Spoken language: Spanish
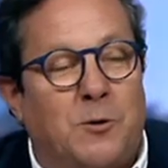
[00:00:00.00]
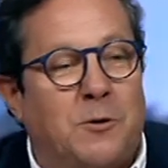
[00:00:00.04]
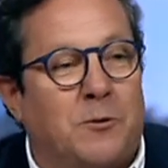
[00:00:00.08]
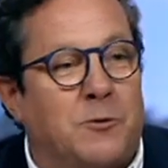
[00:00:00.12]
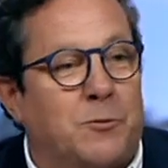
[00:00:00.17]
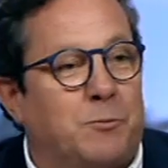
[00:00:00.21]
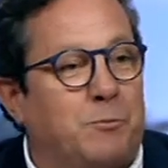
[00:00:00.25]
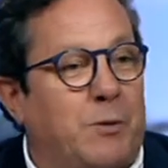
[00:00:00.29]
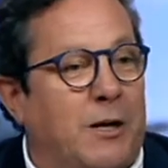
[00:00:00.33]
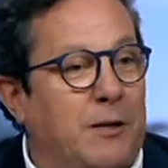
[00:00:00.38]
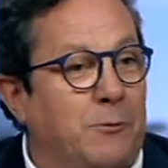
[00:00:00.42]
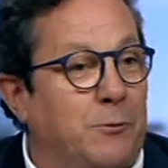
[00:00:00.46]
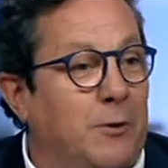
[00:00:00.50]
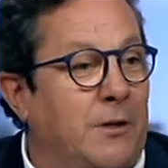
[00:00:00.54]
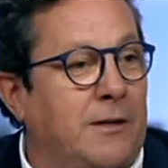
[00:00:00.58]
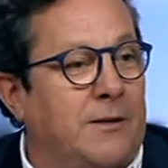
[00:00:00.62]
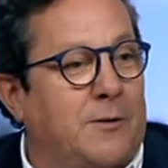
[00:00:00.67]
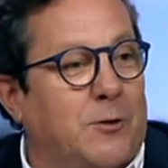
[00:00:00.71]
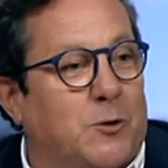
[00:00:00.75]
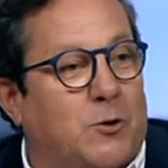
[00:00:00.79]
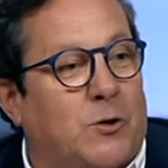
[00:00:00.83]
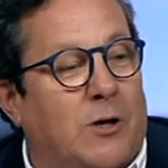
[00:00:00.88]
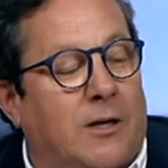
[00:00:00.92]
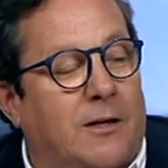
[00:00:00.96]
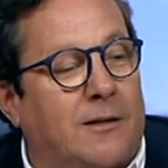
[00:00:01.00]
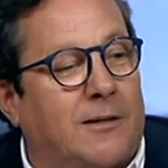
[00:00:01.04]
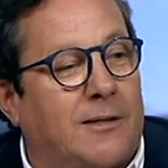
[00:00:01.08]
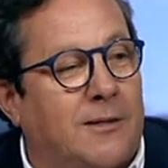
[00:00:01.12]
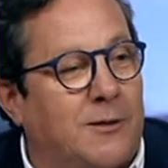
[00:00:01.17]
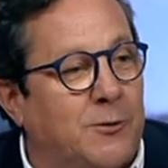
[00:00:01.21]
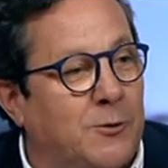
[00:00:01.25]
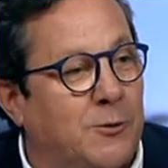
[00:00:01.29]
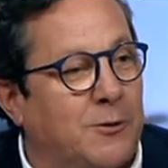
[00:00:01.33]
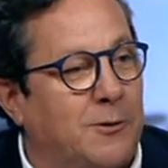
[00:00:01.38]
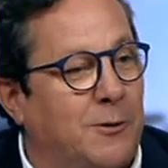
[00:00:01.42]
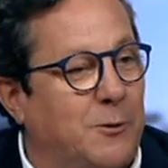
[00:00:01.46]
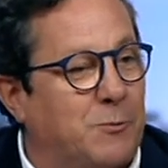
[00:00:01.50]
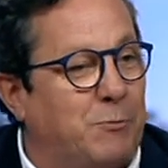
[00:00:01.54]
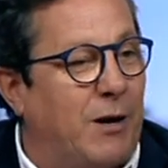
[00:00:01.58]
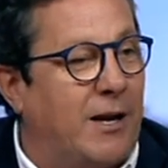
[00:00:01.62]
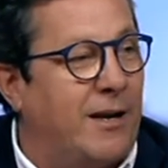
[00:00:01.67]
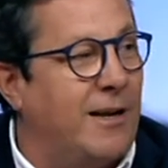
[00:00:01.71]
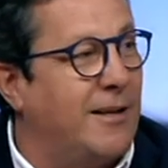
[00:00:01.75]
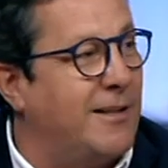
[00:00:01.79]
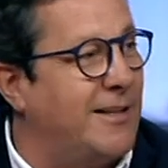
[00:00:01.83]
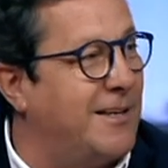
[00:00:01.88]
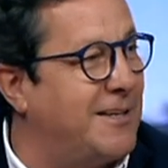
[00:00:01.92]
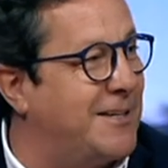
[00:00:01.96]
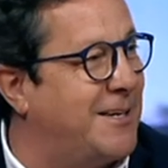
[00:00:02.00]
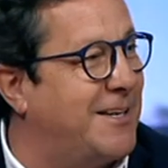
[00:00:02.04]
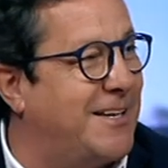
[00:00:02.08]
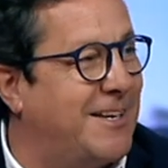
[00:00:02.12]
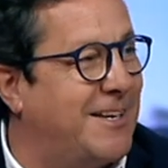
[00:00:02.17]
los pañuelitos ahí de esos, los paquetes,